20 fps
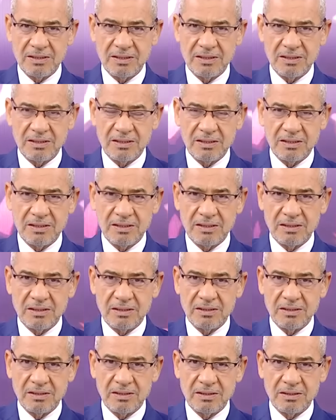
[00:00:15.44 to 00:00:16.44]

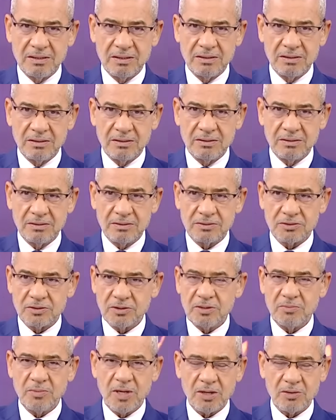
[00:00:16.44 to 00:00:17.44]
معقول شو
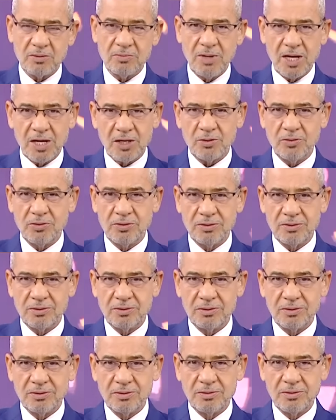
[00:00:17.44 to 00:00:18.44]
اللي معقول معقول
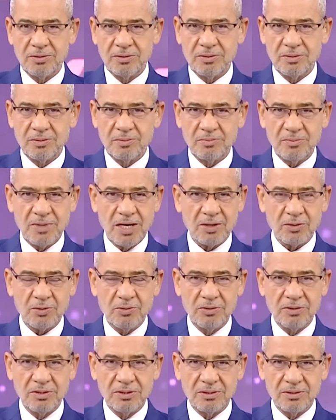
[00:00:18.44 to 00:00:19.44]

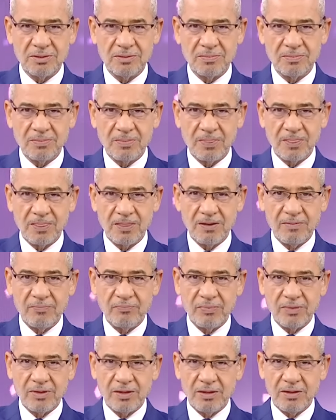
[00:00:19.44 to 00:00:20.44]
معقول اهلا وسهلا فيك
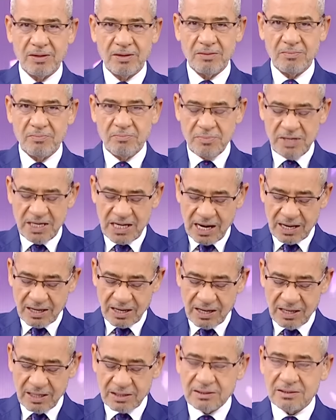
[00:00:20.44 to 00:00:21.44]
اهلا وسهلا فيك مين على
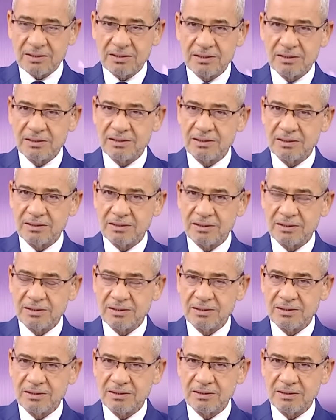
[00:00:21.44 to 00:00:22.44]
الخط؟
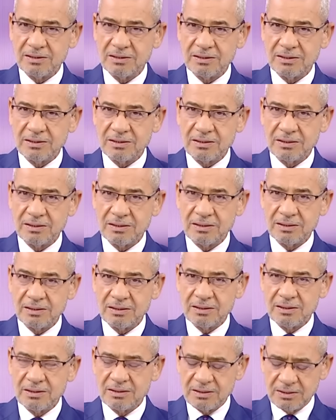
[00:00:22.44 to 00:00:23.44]
يا ربي
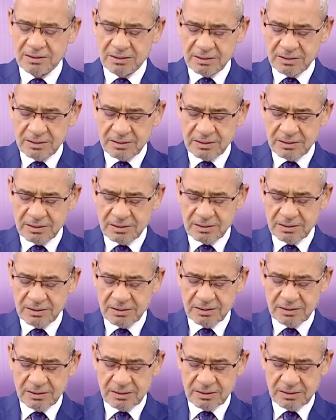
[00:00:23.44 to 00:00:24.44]

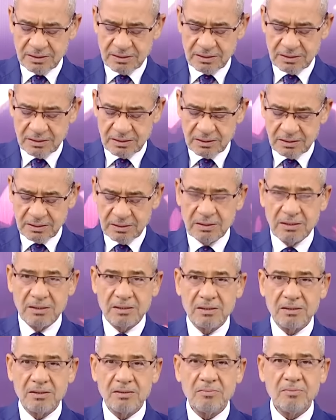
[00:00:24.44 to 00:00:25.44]
لقيت احمد حسن
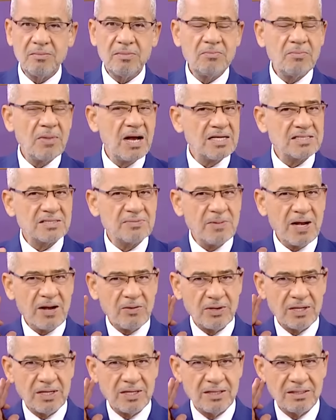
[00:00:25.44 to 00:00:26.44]
ما اسمع
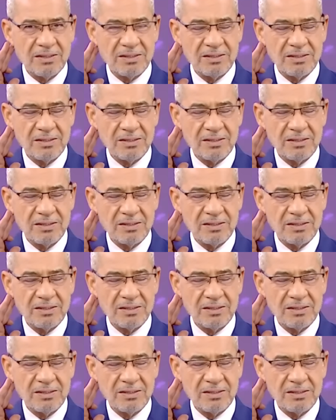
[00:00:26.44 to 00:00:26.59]
والله